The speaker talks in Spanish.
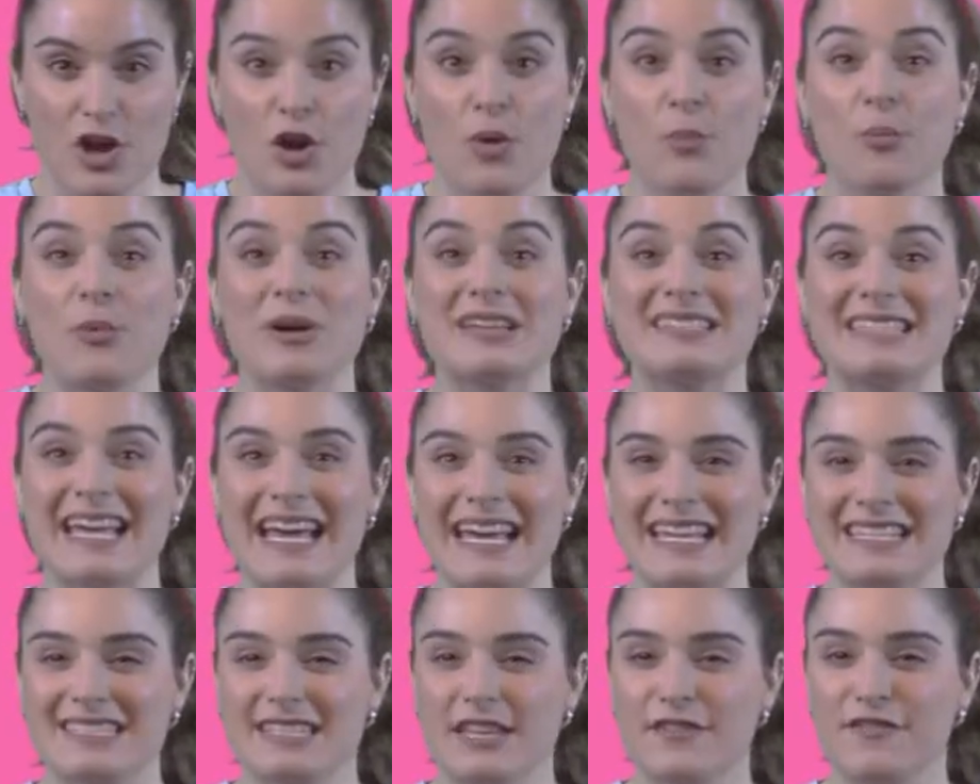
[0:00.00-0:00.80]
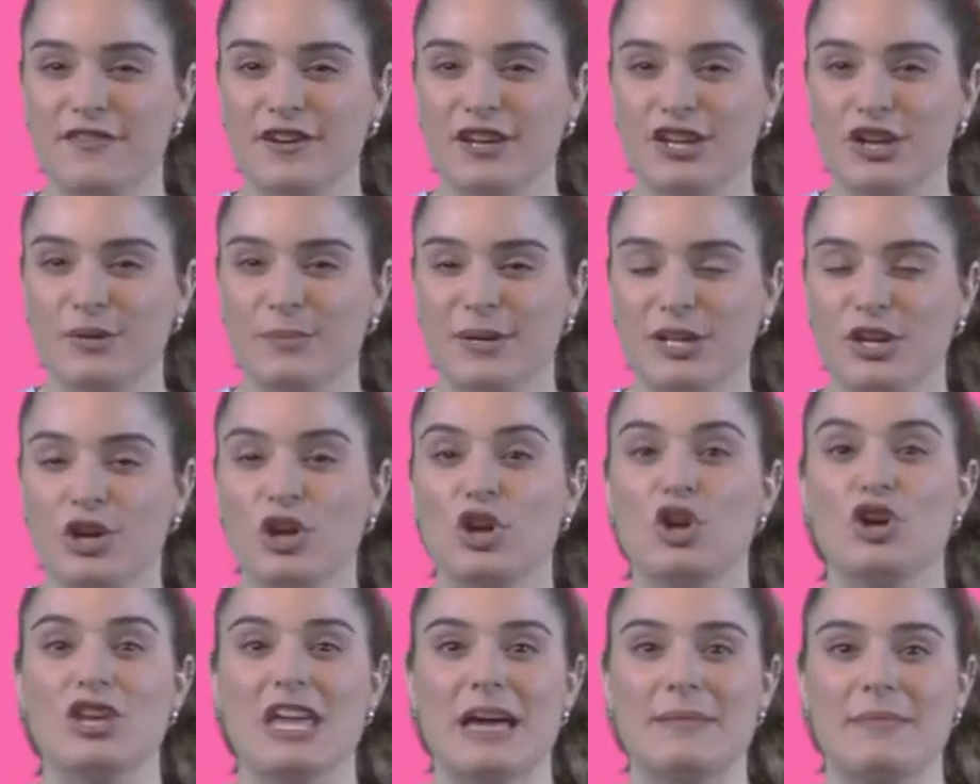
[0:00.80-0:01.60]
Pues a este fenómeno
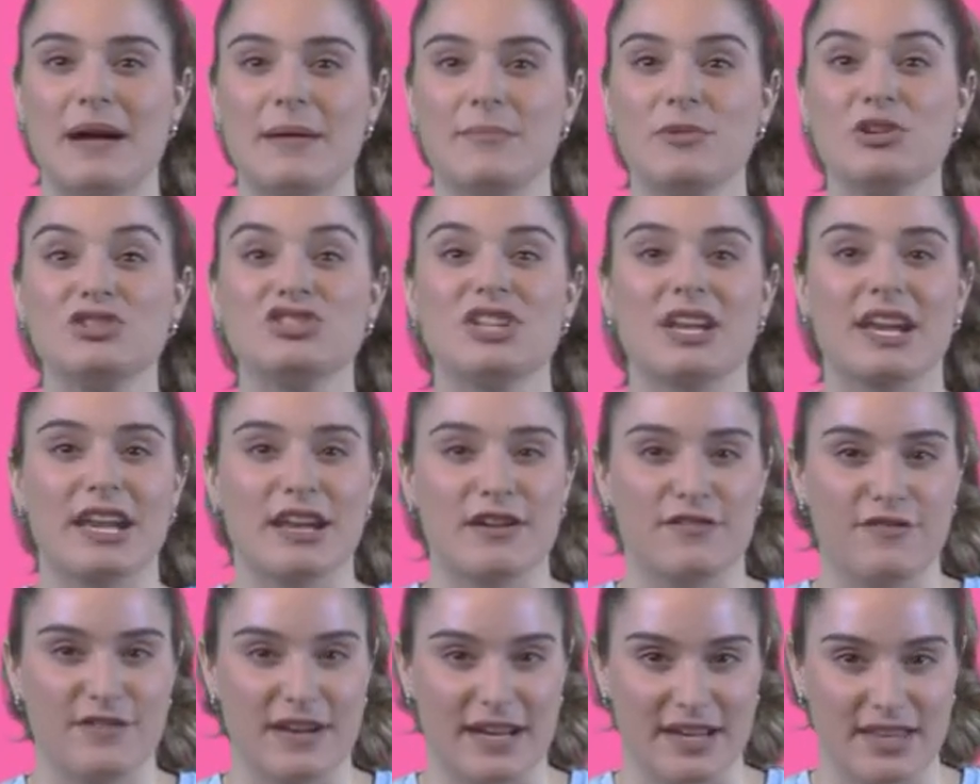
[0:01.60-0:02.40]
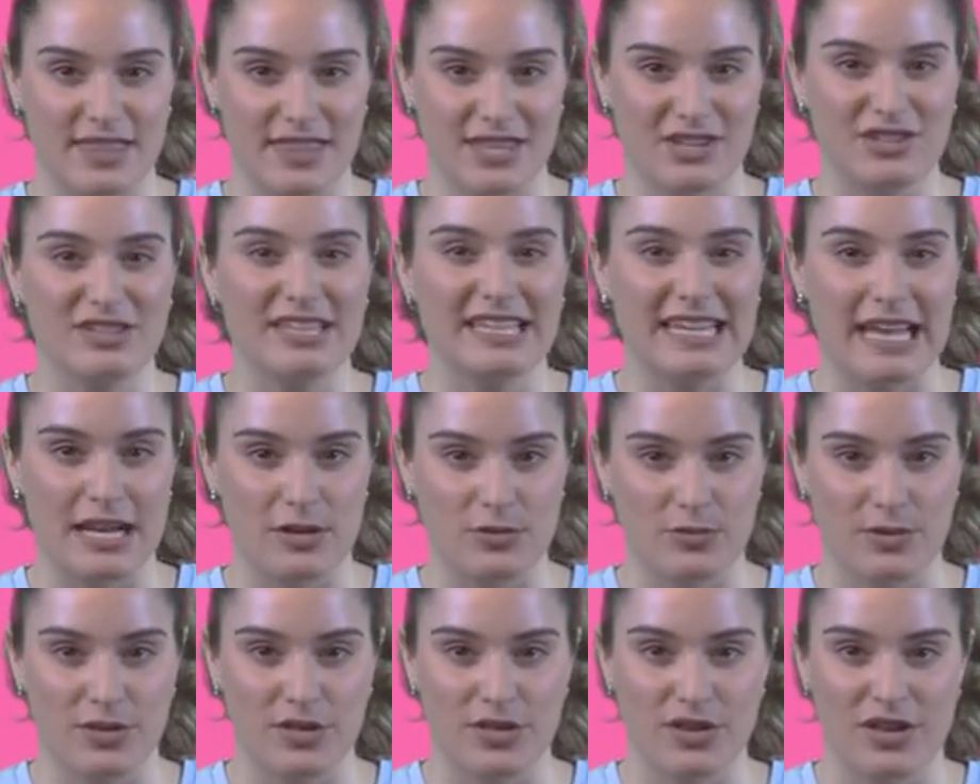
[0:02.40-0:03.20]
lo llamamos refracción de la
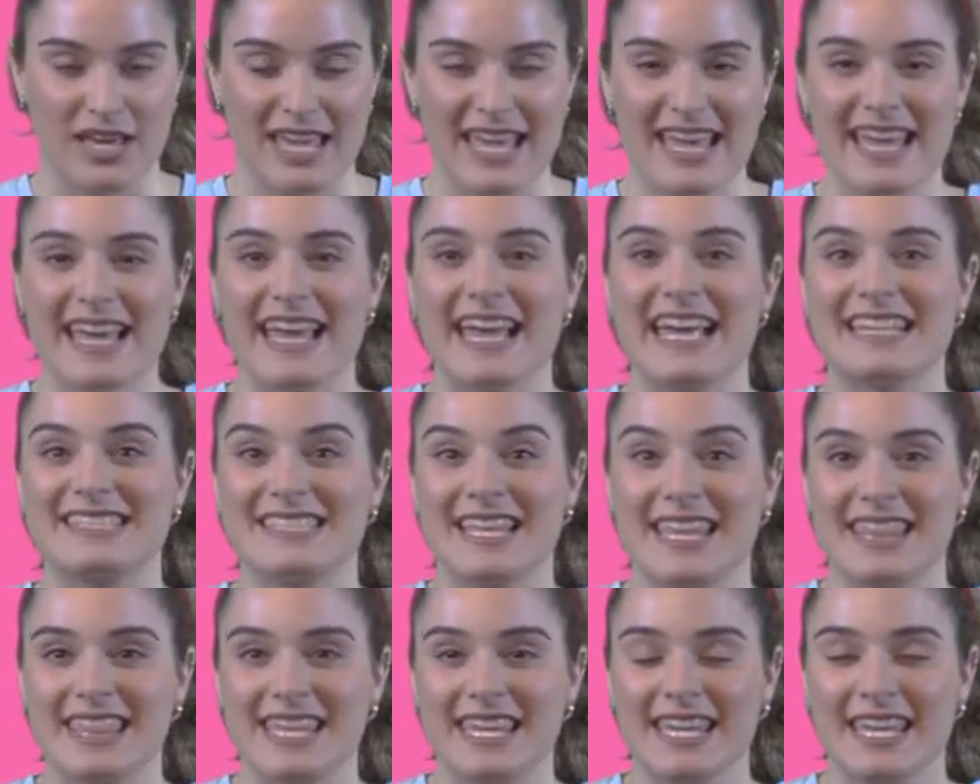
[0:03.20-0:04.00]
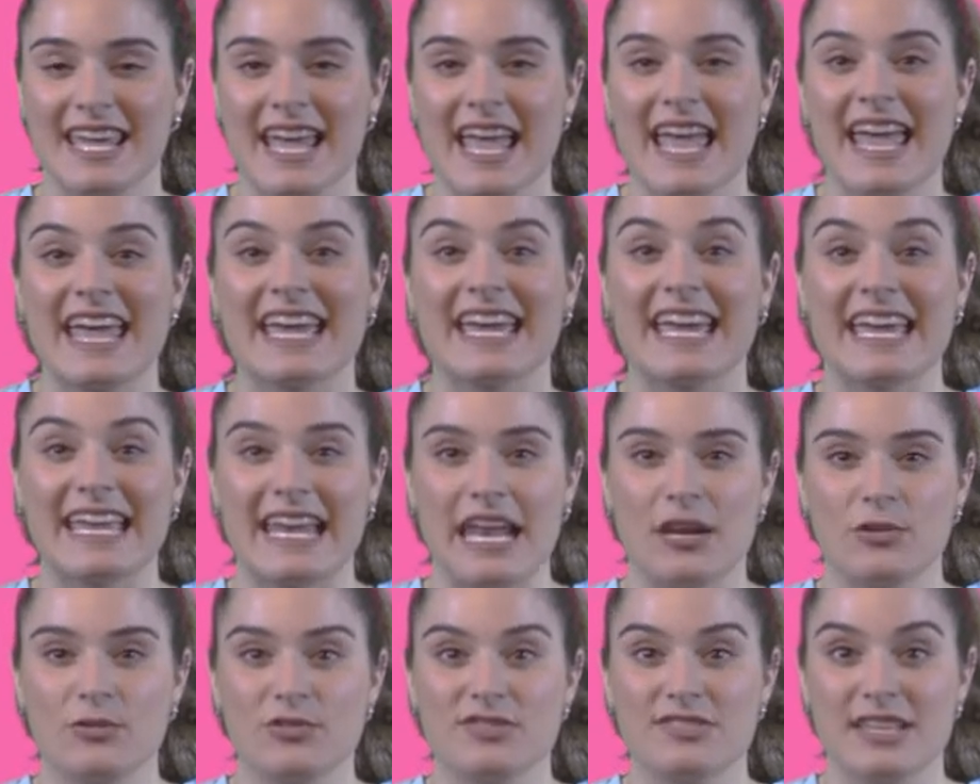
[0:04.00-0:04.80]
luz, es decir, que
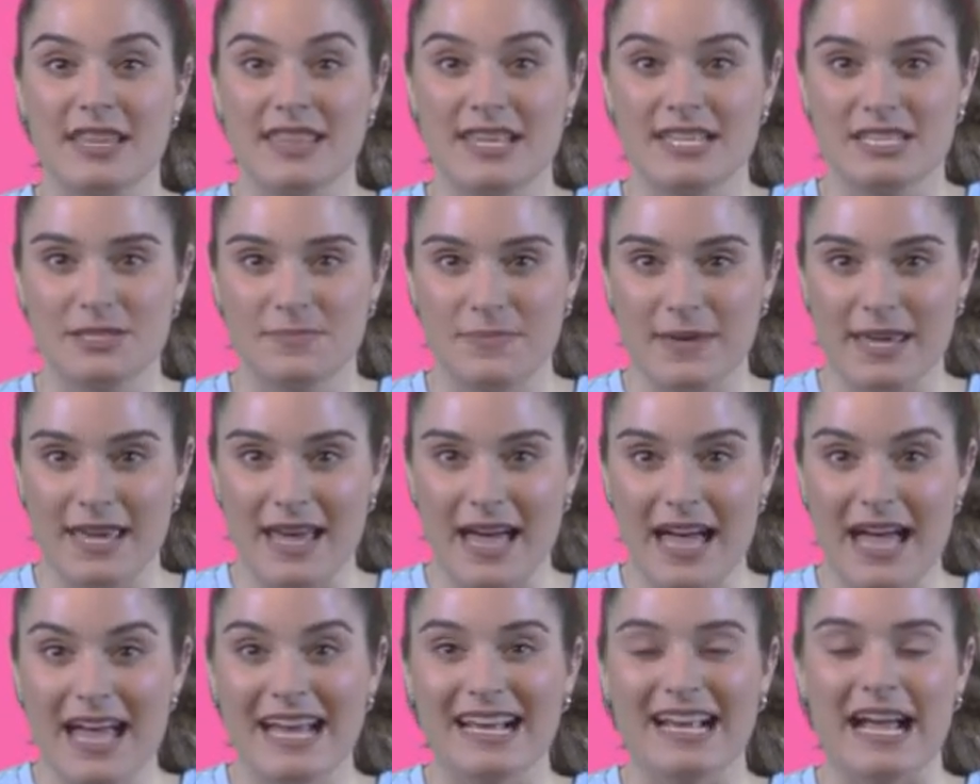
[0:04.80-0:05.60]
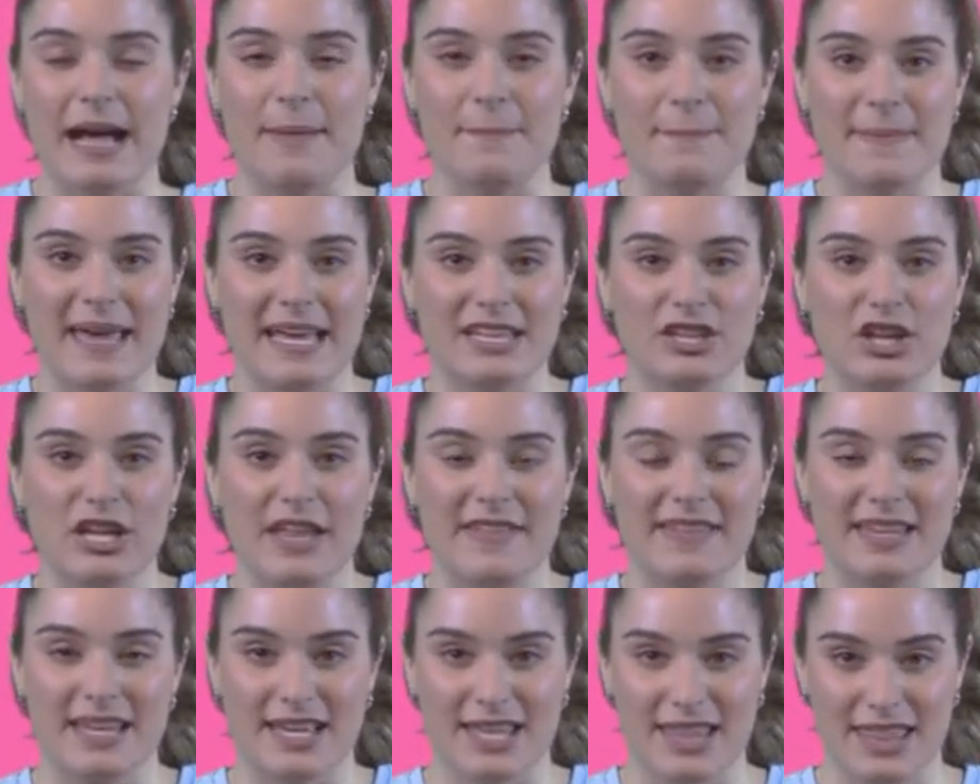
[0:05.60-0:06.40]
la luz se desvía cambiando la
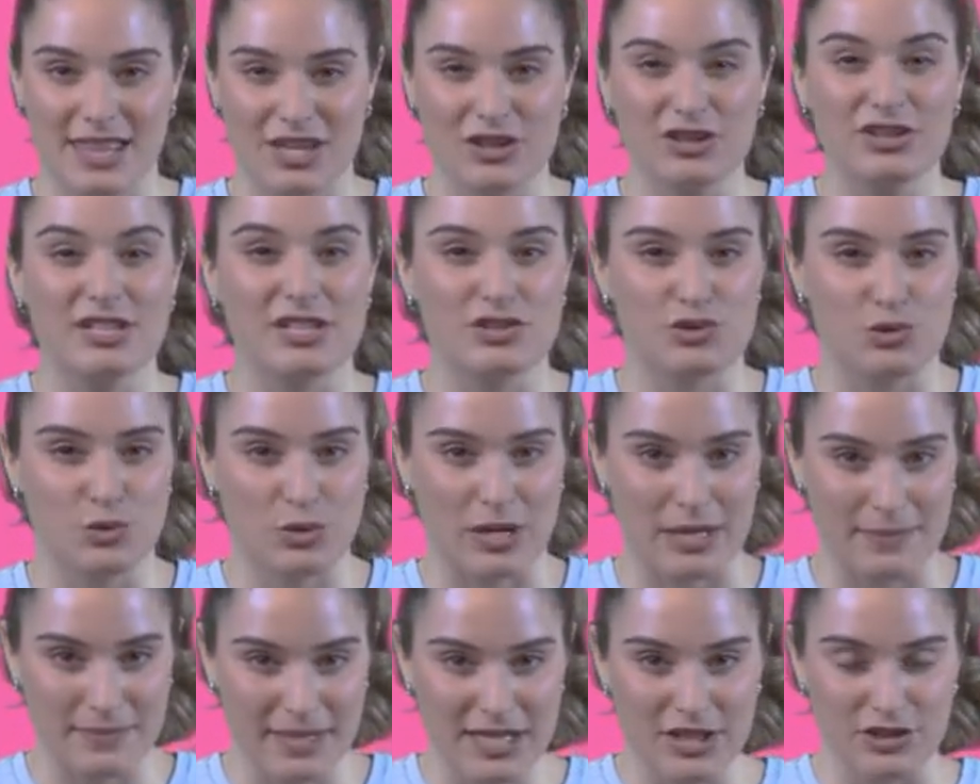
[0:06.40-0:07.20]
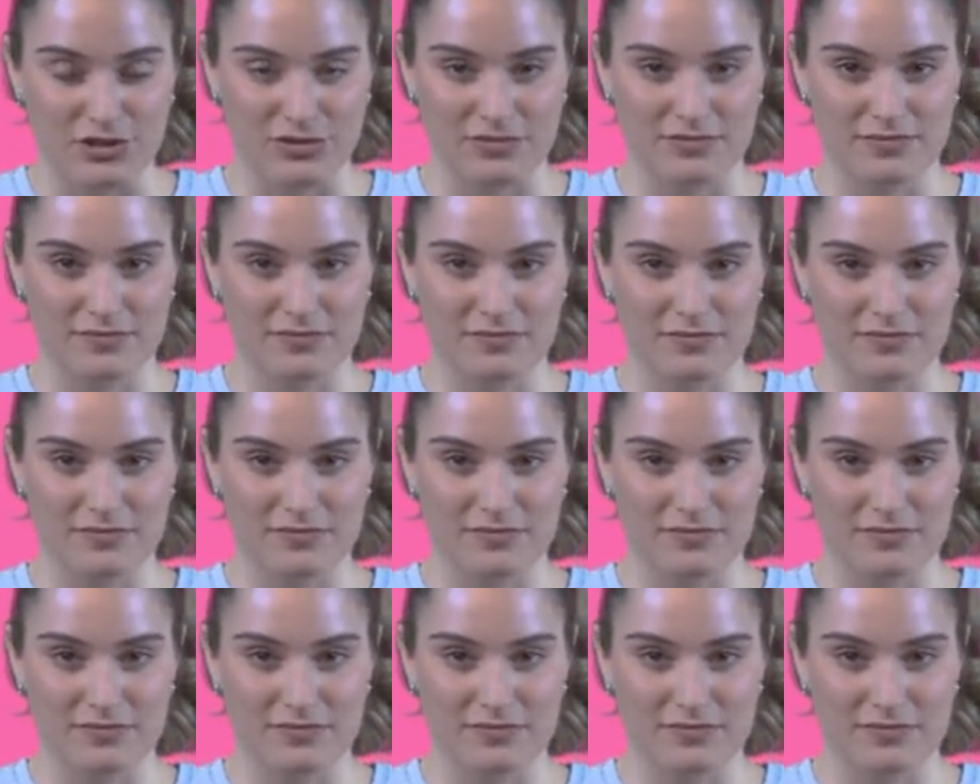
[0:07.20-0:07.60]
dirección de su camino.